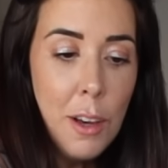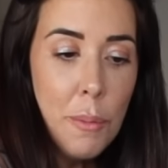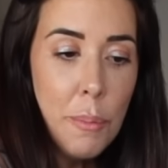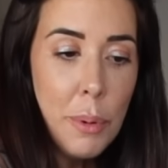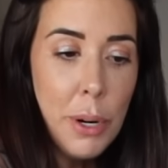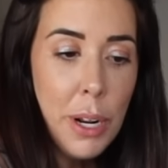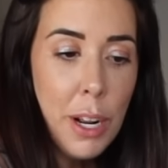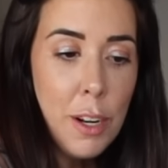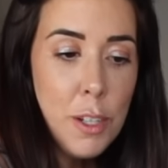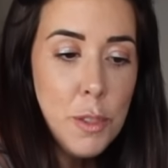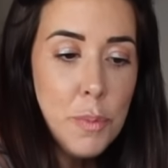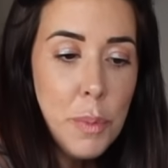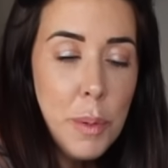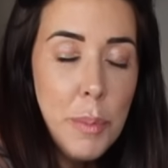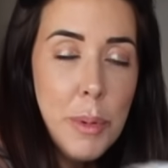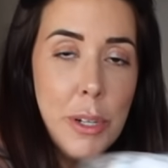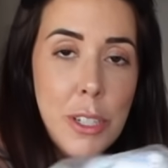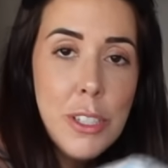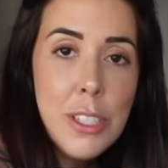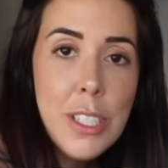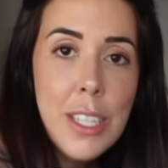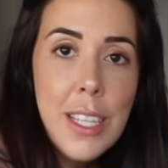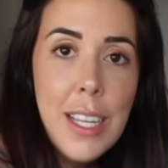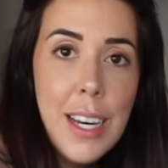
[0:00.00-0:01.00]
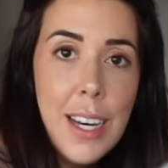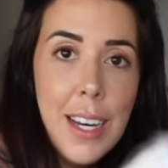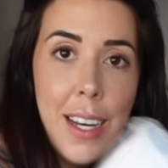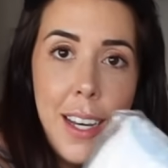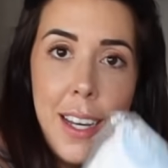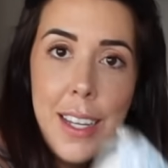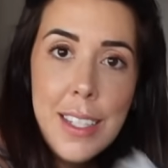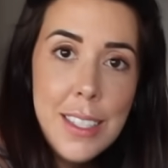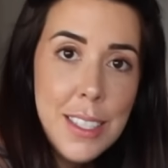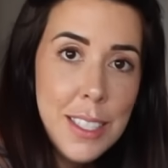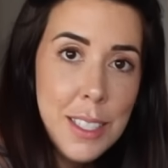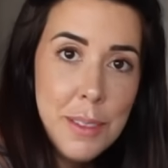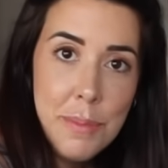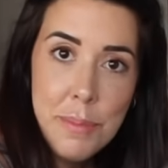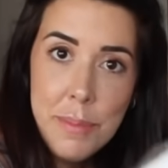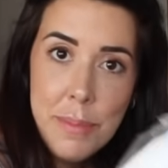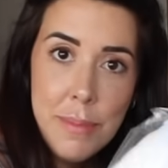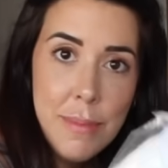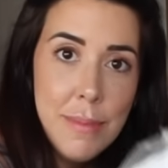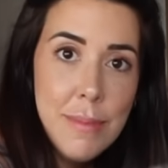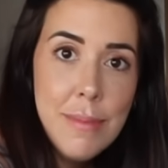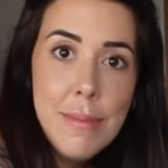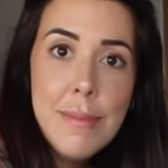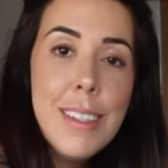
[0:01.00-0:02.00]
porque los primeros días
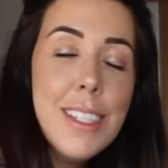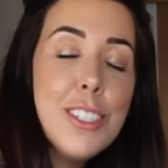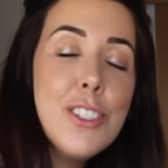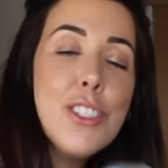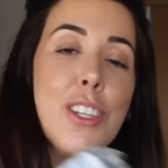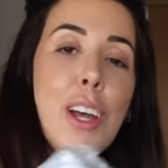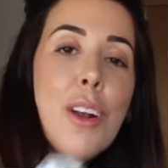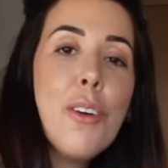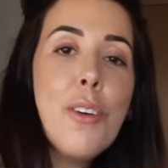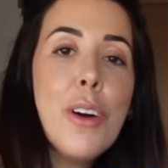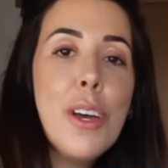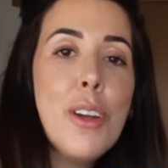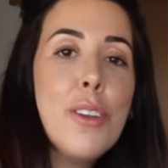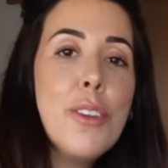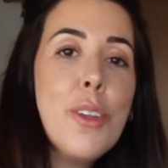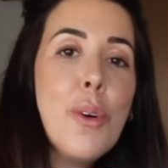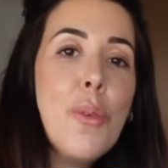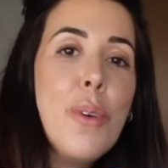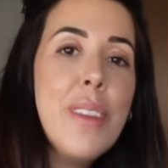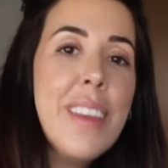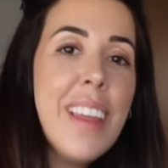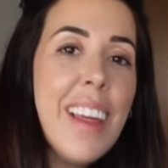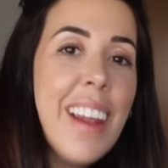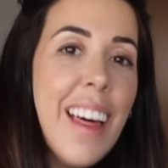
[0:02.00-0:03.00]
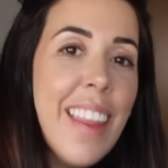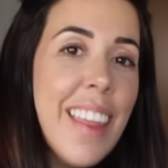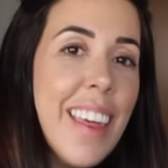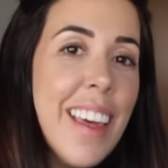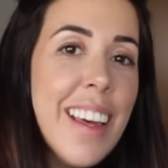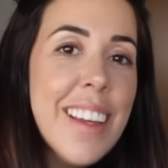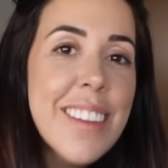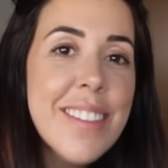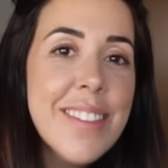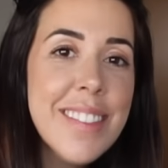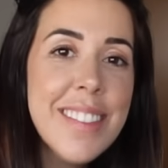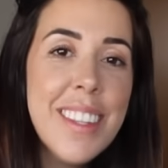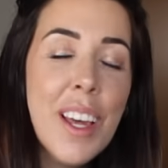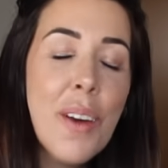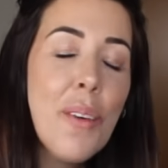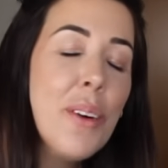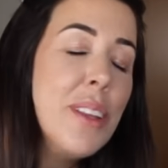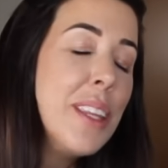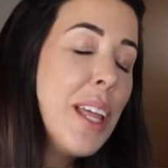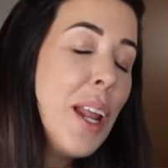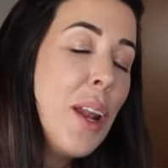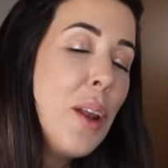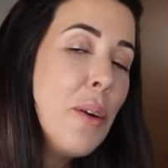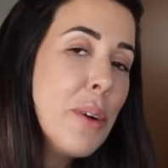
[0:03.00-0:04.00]
mm, eso es algo que no te cuenta nadie. Te
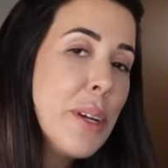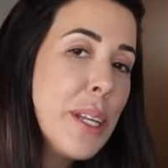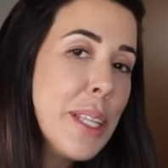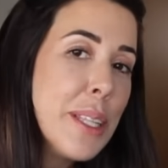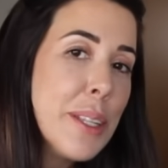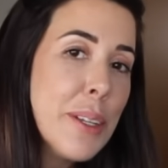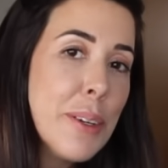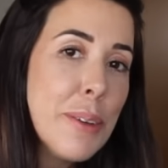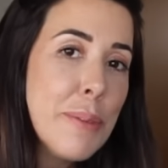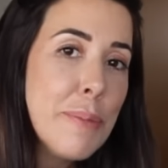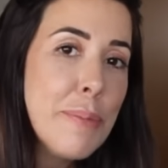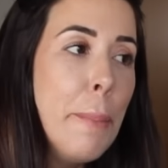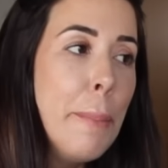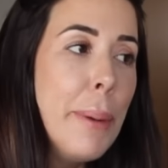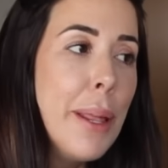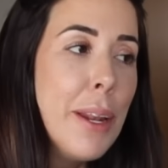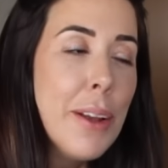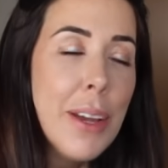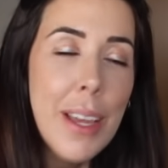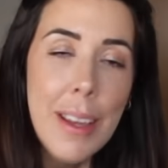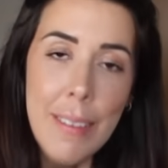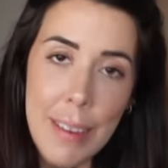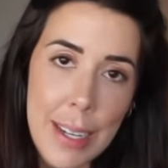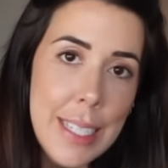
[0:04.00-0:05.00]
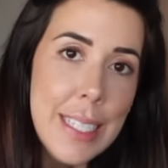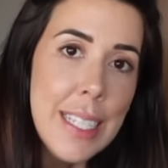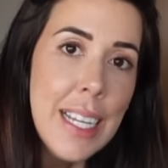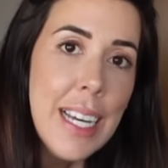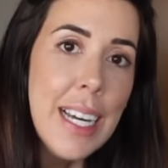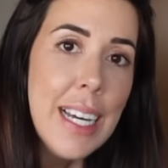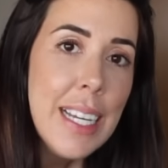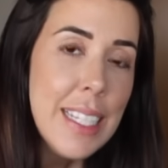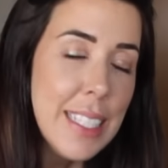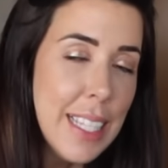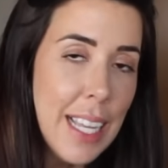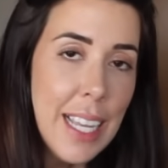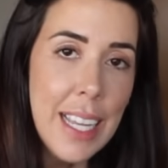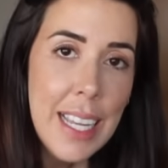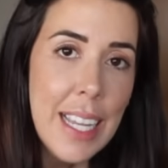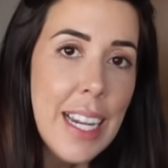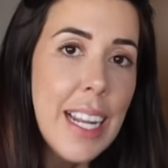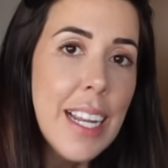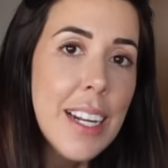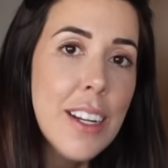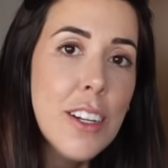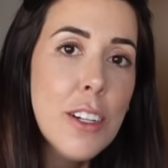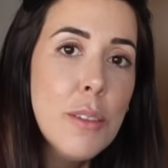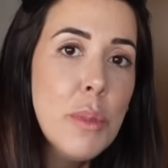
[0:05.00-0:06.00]
cuentan lo bonito, pero que vas a
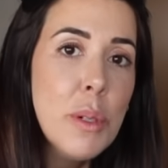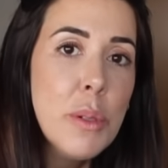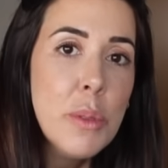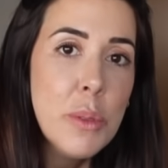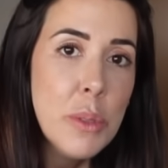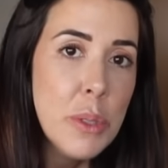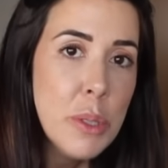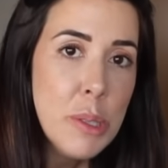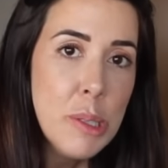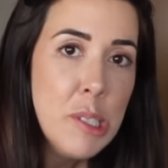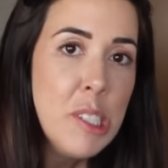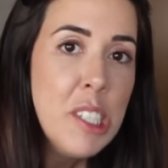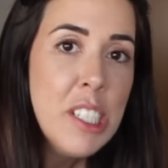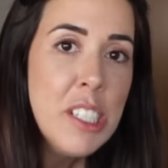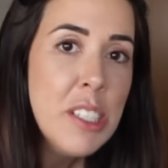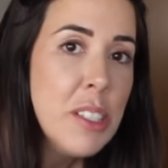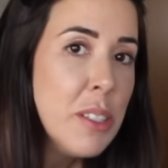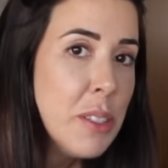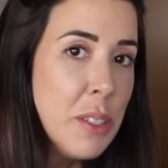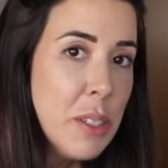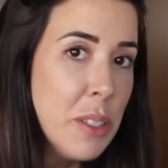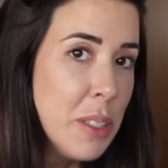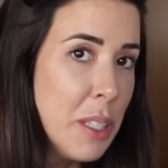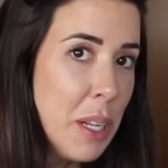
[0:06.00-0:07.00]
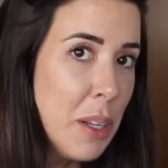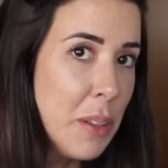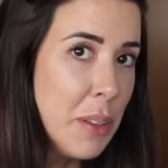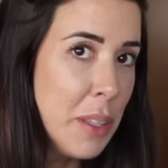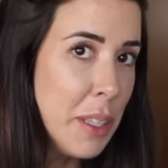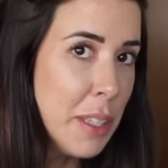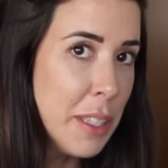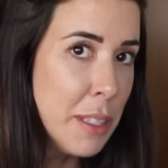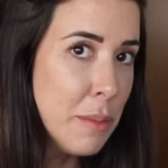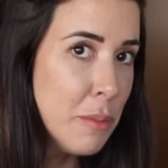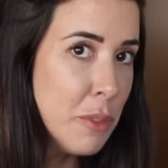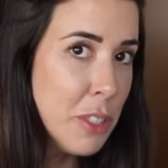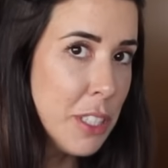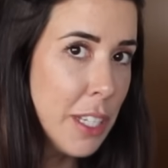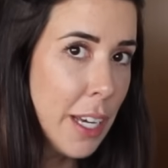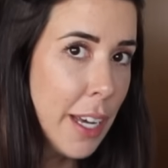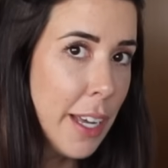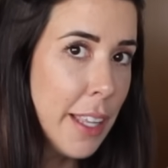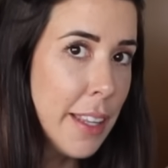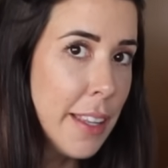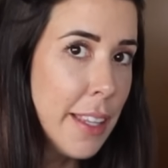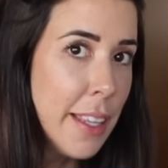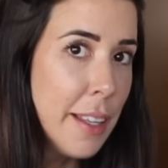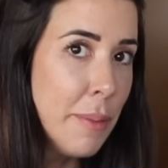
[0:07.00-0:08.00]
sangrar como un cochino no te lo dice mucha
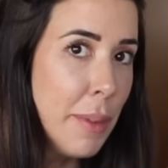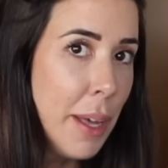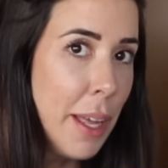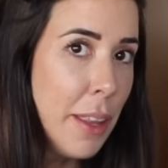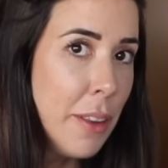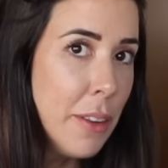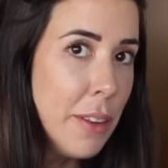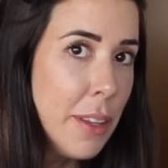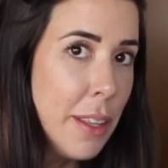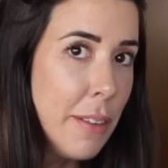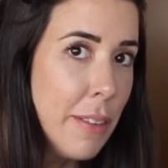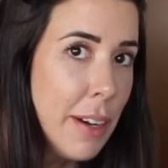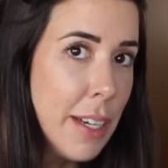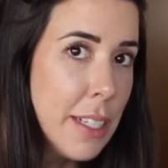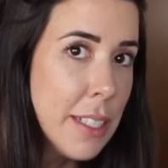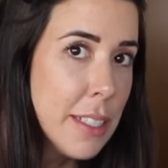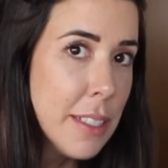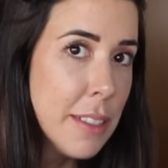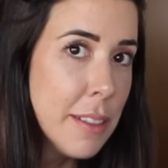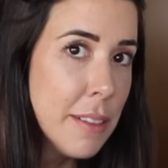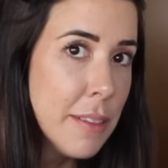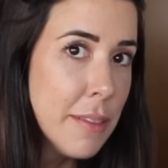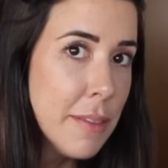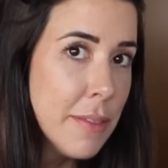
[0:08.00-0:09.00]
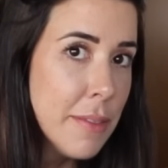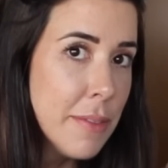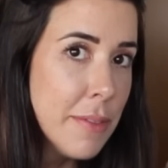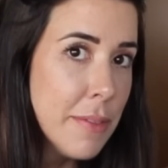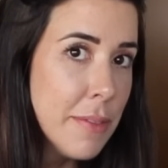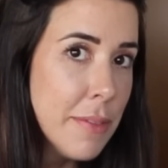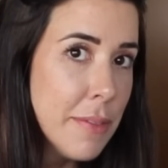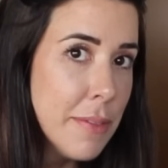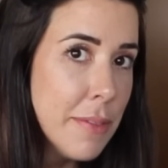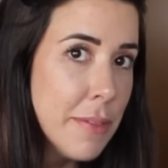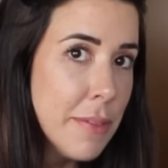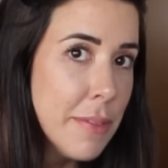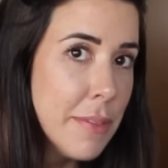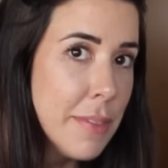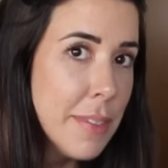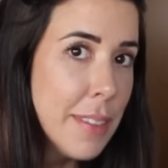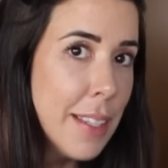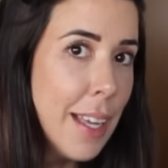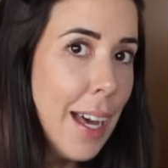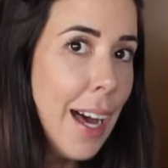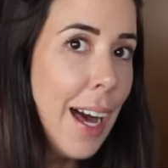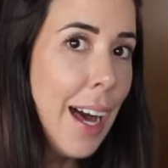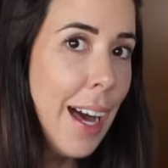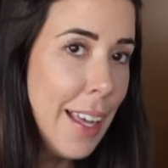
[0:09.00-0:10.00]
gente. ¿A dónde vas?
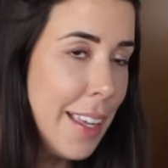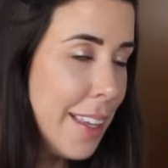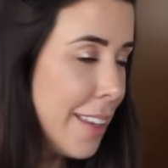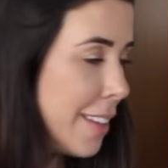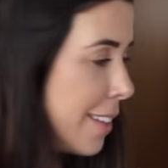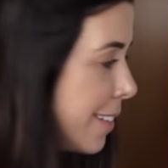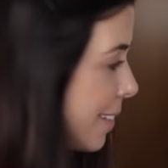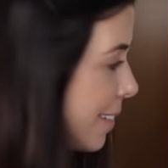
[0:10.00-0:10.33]
Ay,